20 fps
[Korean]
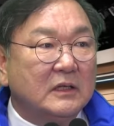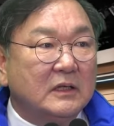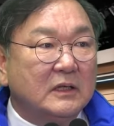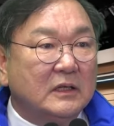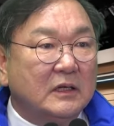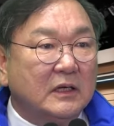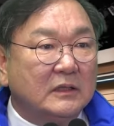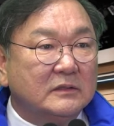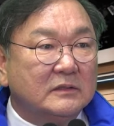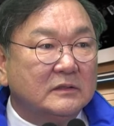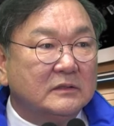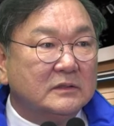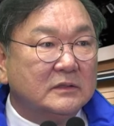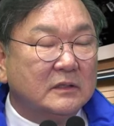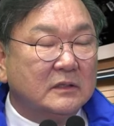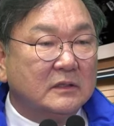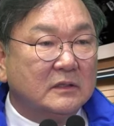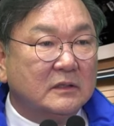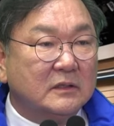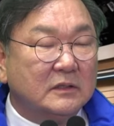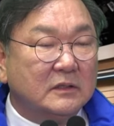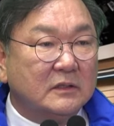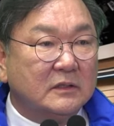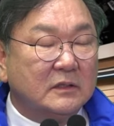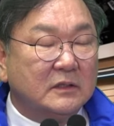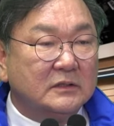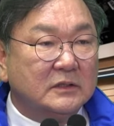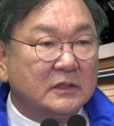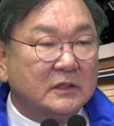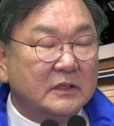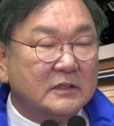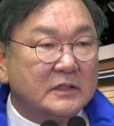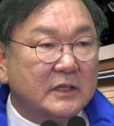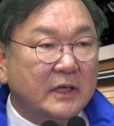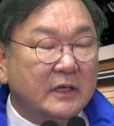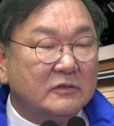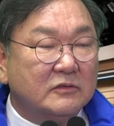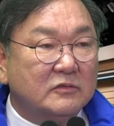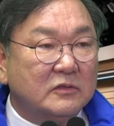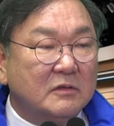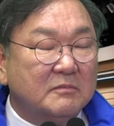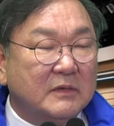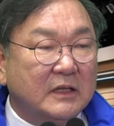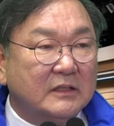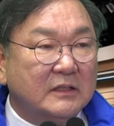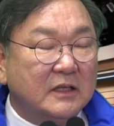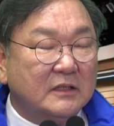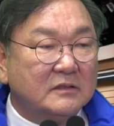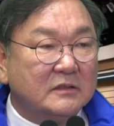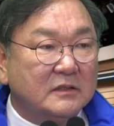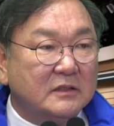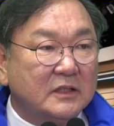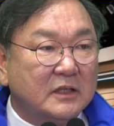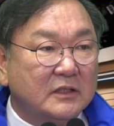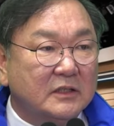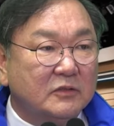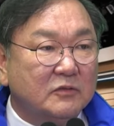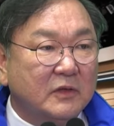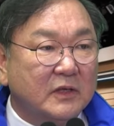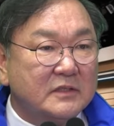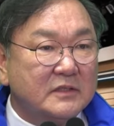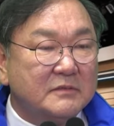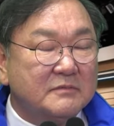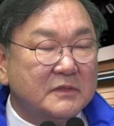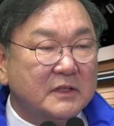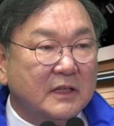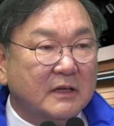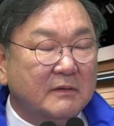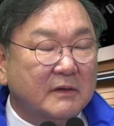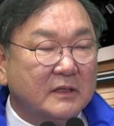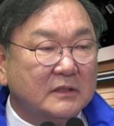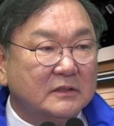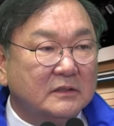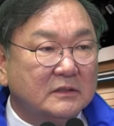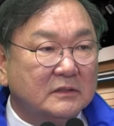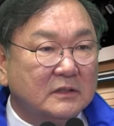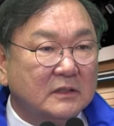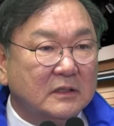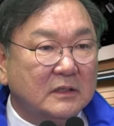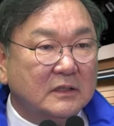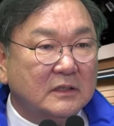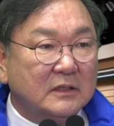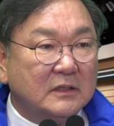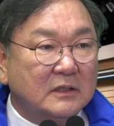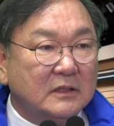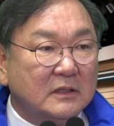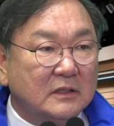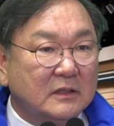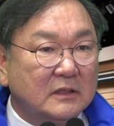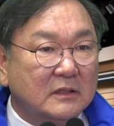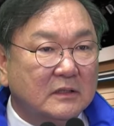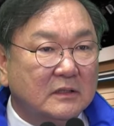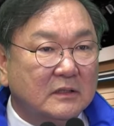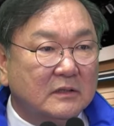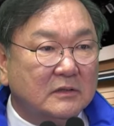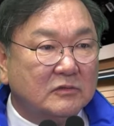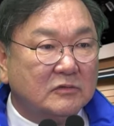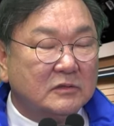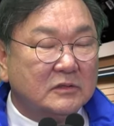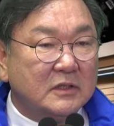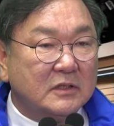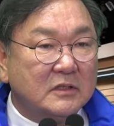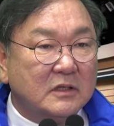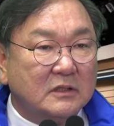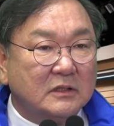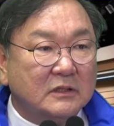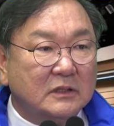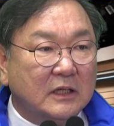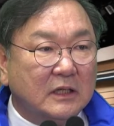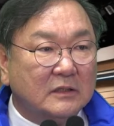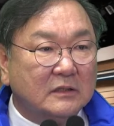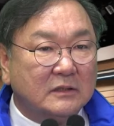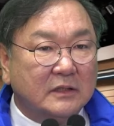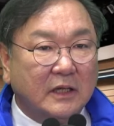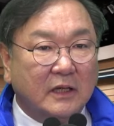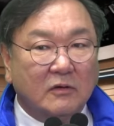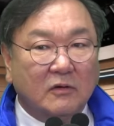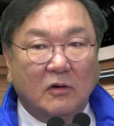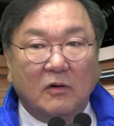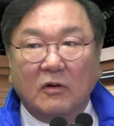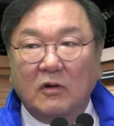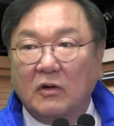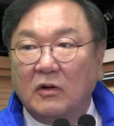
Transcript: 하여튼 저 어저께 새 의원 만나서 결의도 했습니다만은 선거 끝나는 대로